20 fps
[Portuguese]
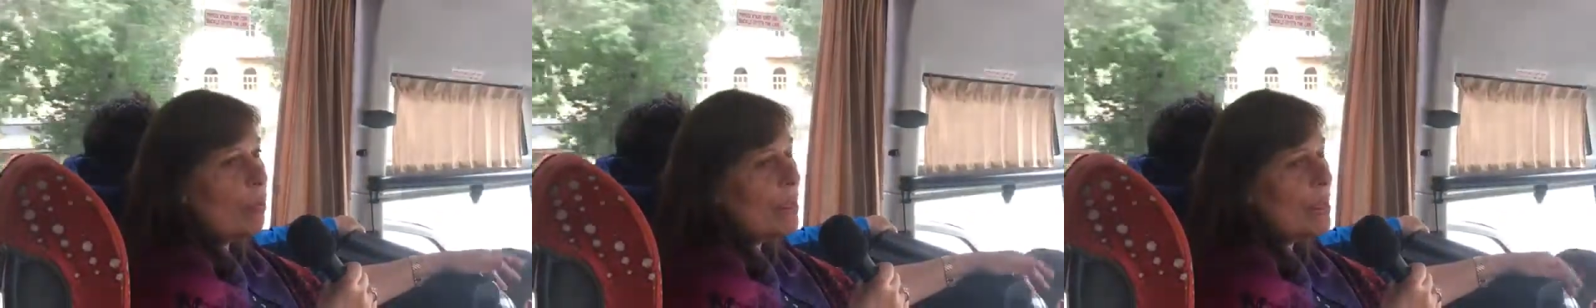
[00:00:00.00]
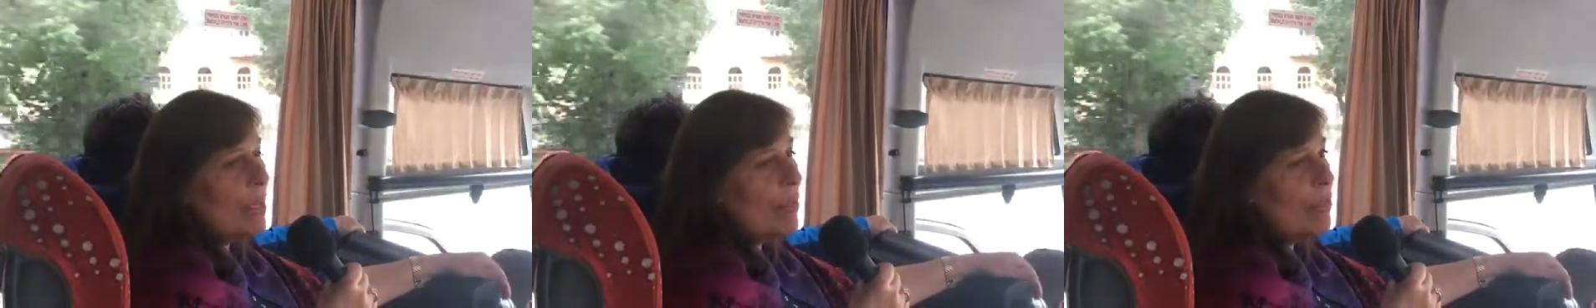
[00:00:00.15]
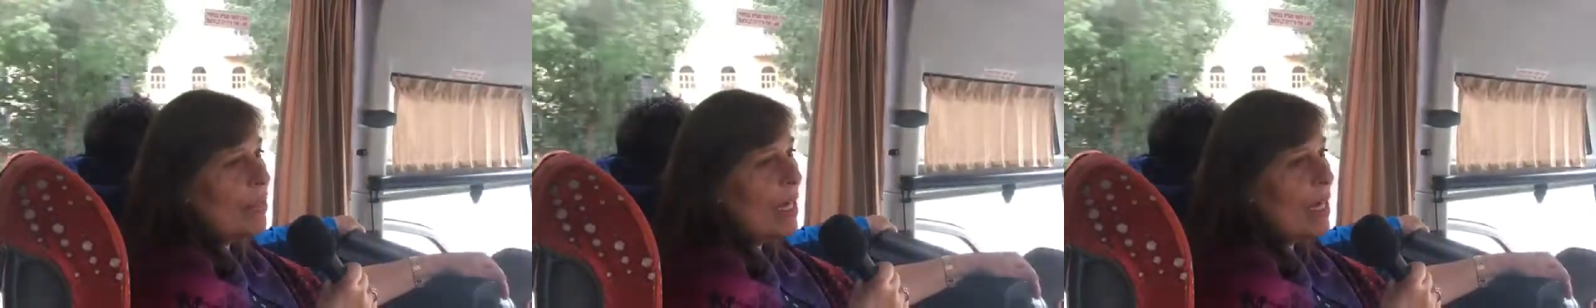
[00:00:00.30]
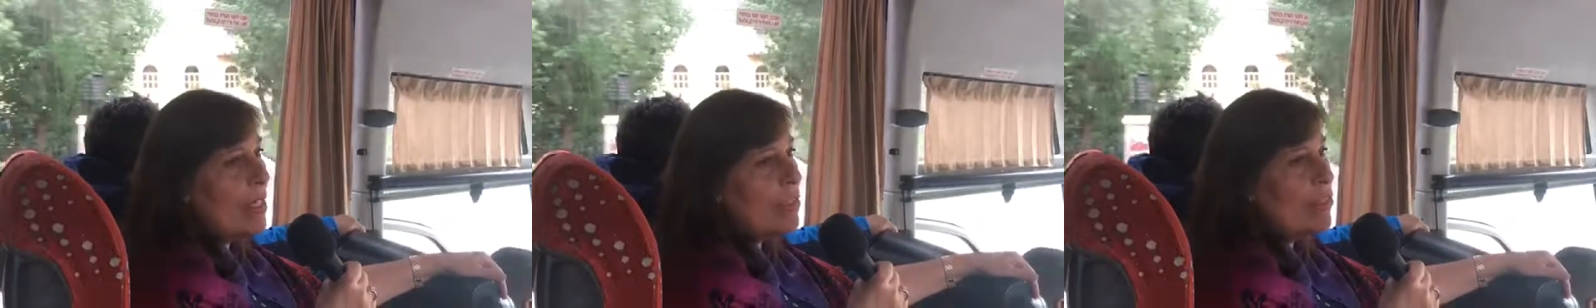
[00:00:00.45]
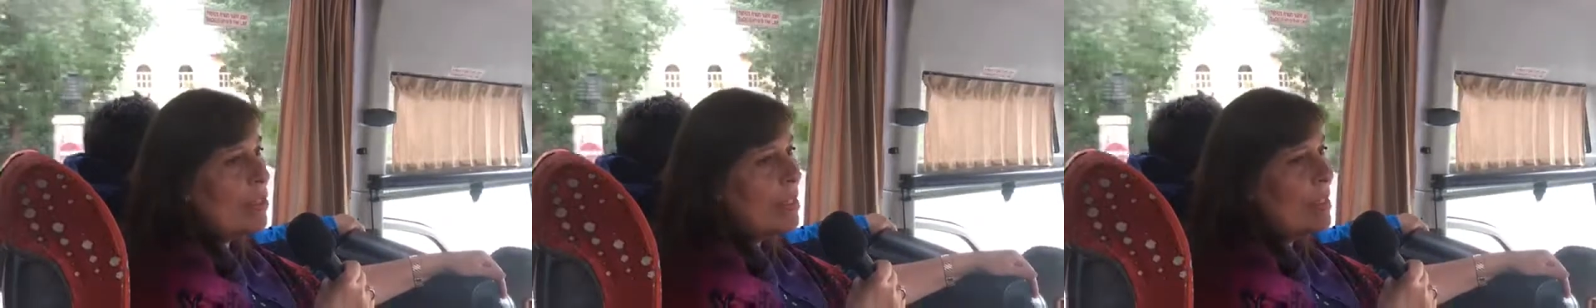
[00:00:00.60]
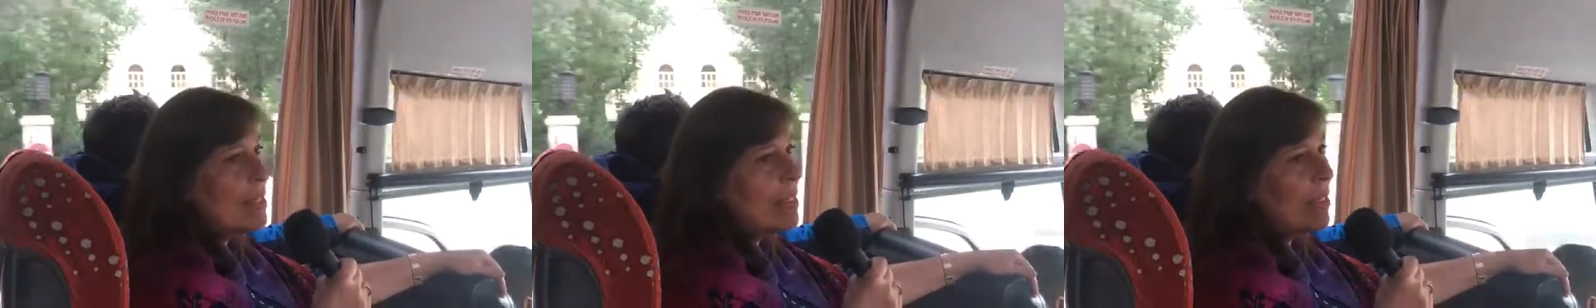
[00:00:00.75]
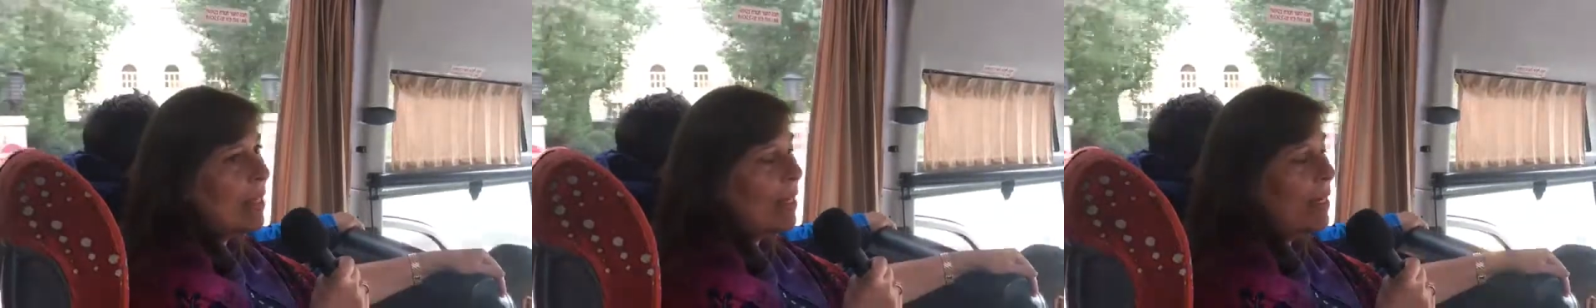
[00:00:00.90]
pus a viagem
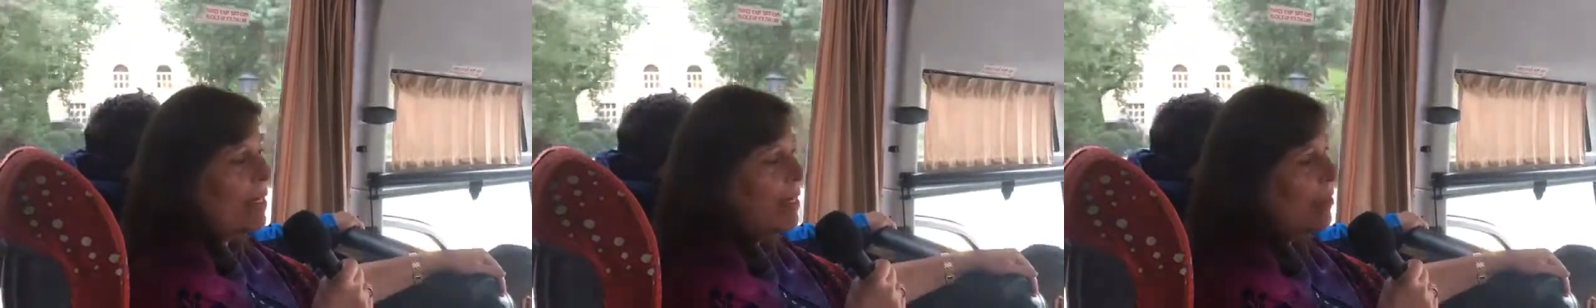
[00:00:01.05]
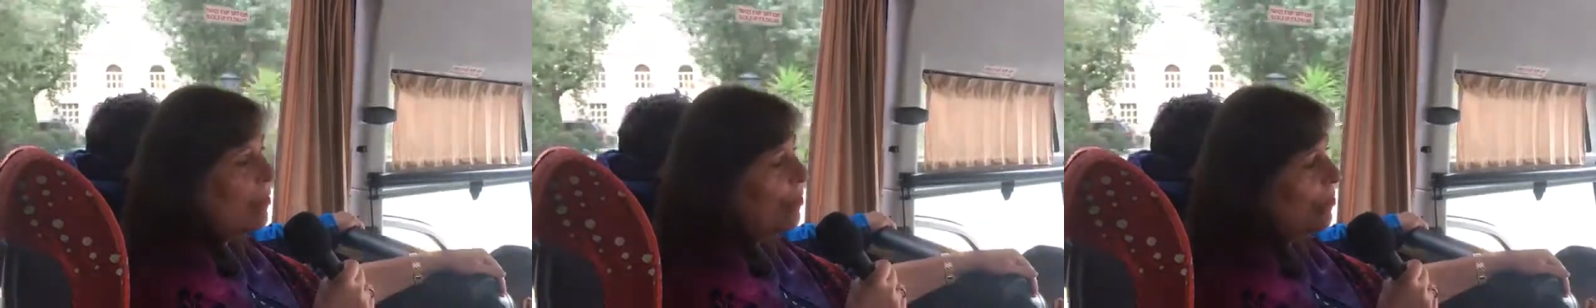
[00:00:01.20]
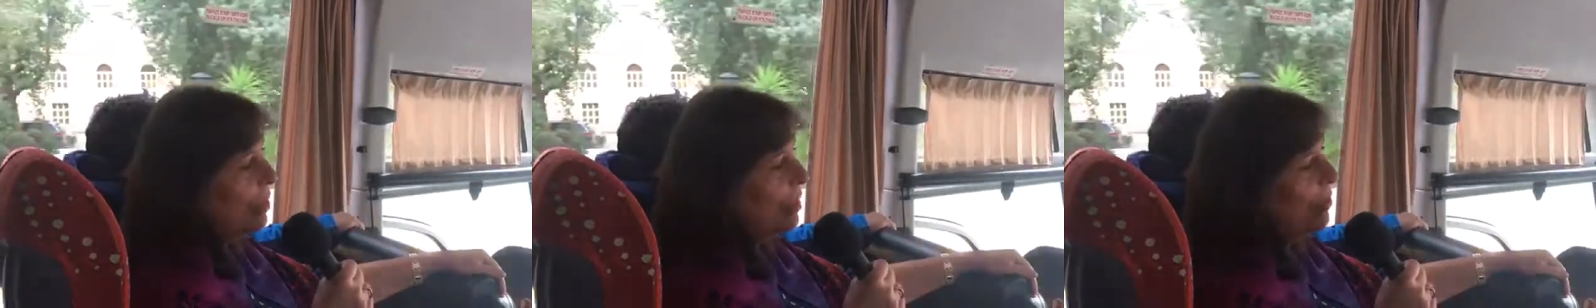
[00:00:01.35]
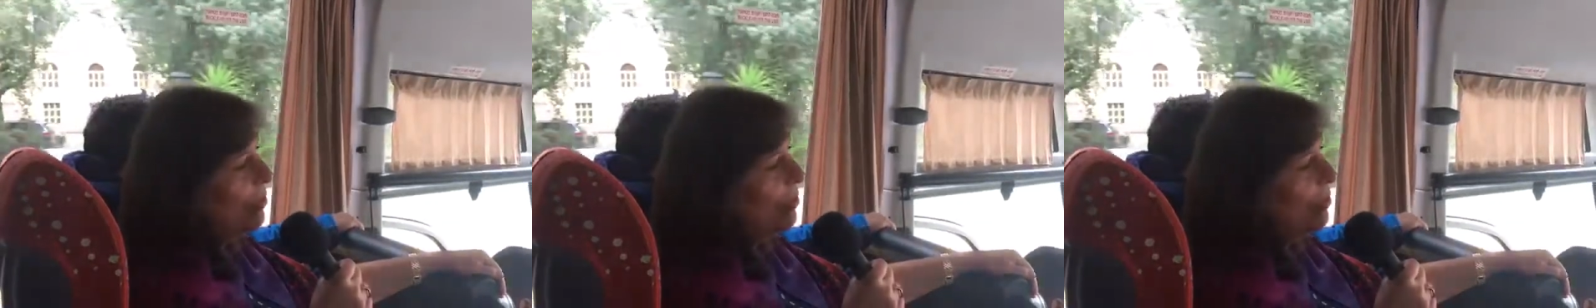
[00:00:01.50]
de Israel.